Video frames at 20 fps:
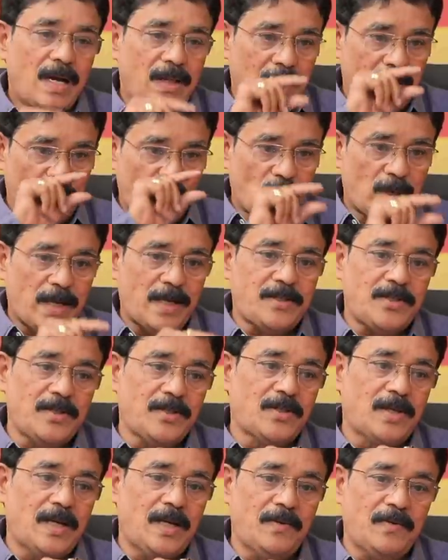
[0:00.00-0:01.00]
அதில் ஊராட்சி
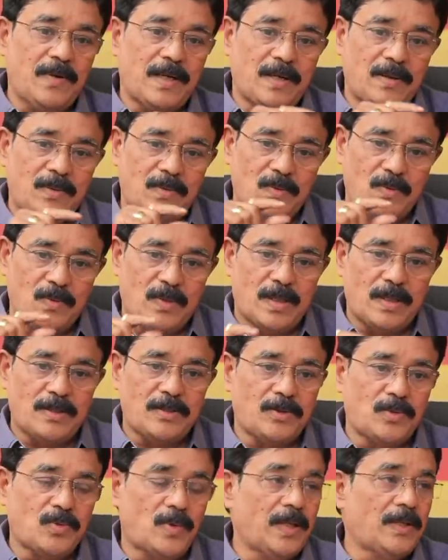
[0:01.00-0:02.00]
தலைவர்
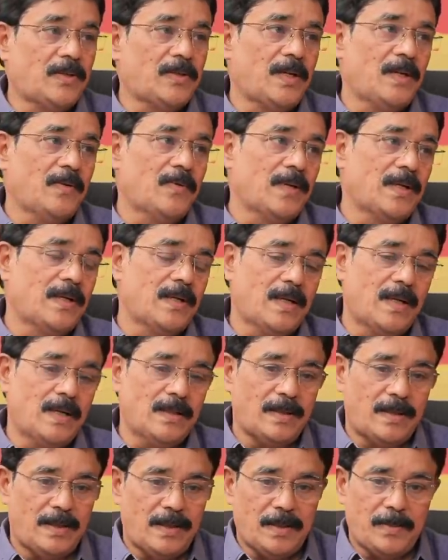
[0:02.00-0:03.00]
ஊராட்சி துணைத் தலைவர்
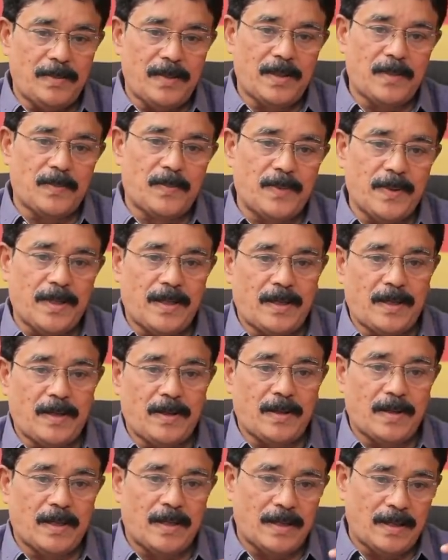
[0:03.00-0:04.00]
அந்த ரெண்டு பேர் பேர்
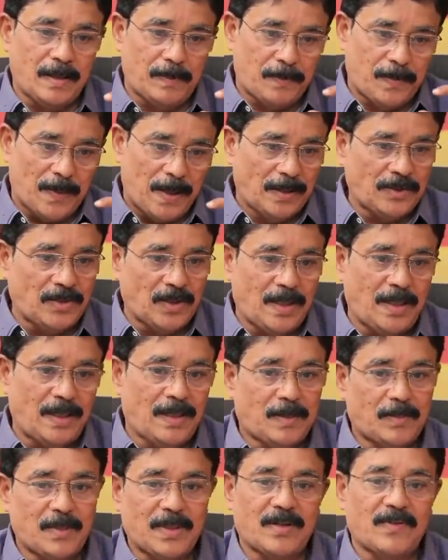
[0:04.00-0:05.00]
அந்த பார்த்தாலே
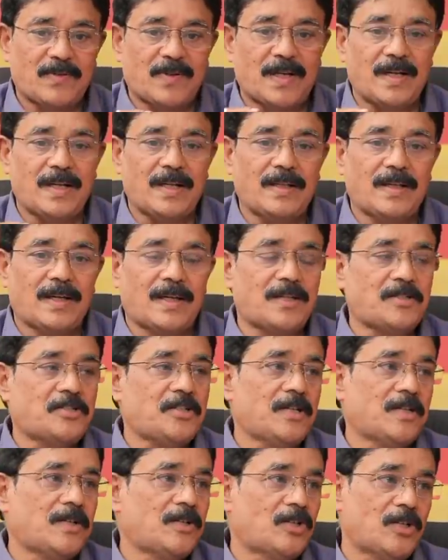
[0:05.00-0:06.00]
நமக்கு இவங்க எந்த
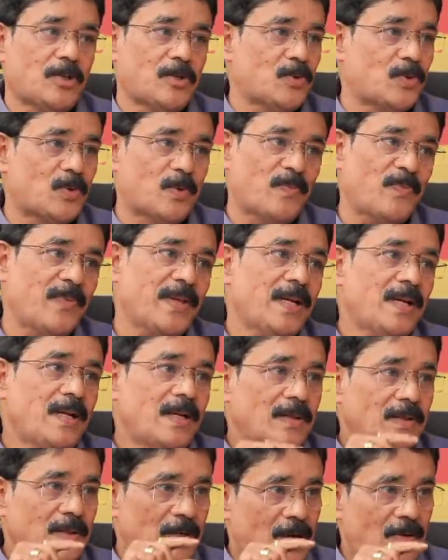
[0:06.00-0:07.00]
கட்சின்னு தெரிஞ்சிடும்
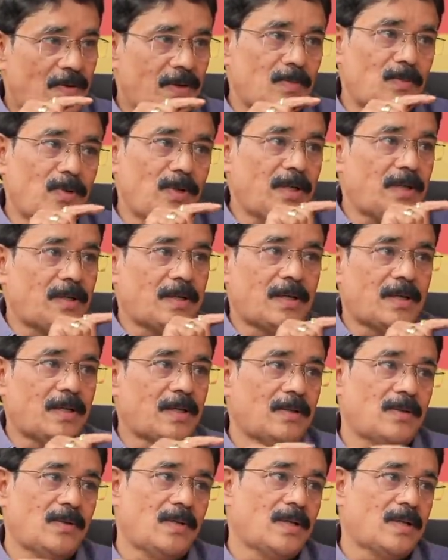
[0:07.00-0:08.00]
திராவிட முன்னேற்ற
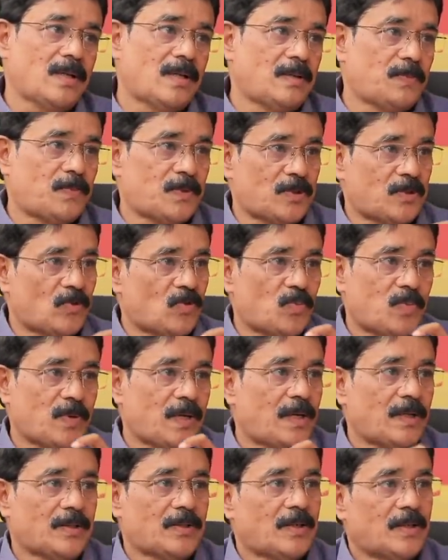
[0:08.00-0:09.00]
கழகத்துடைய கருப்பு
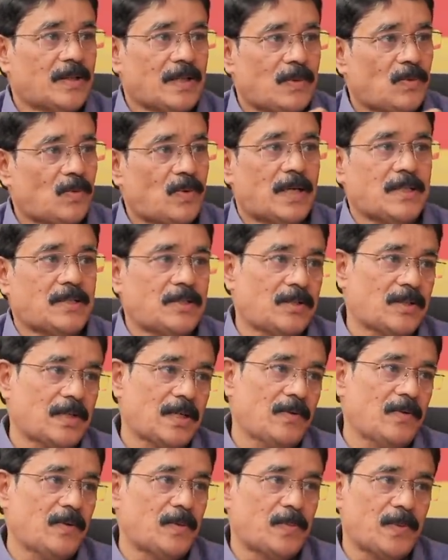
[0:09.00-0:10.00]
சிவப்பு எழுத்தில் தான் ஊராட்சி
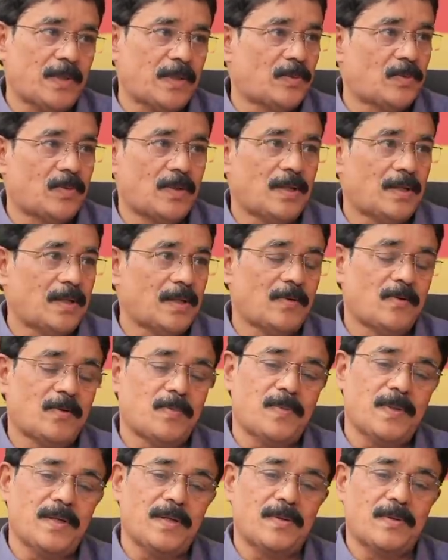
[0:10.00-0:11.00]
தலைவர் பெயர் துணைத்
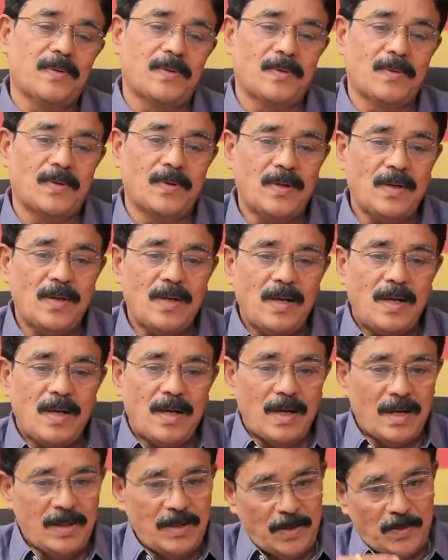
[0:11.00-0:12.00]
தலைவர் பெயர் இருக்கும்
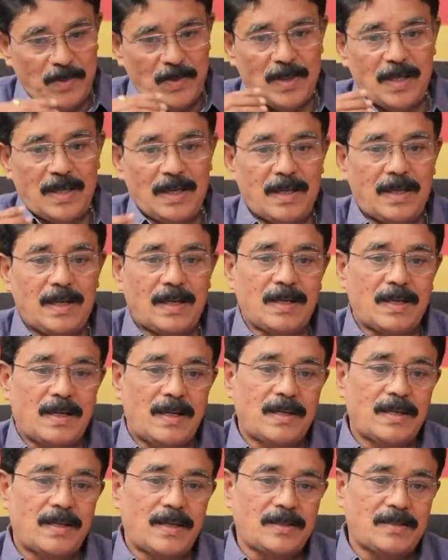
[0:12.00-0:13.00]
அதே போல்
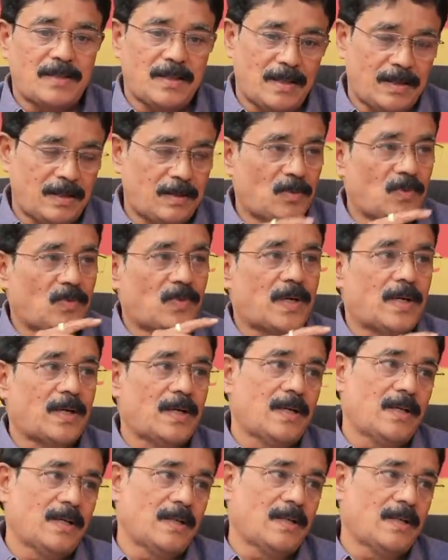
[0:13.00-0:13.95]
காங்கிரஸ்னால் அந்த மூவர்னு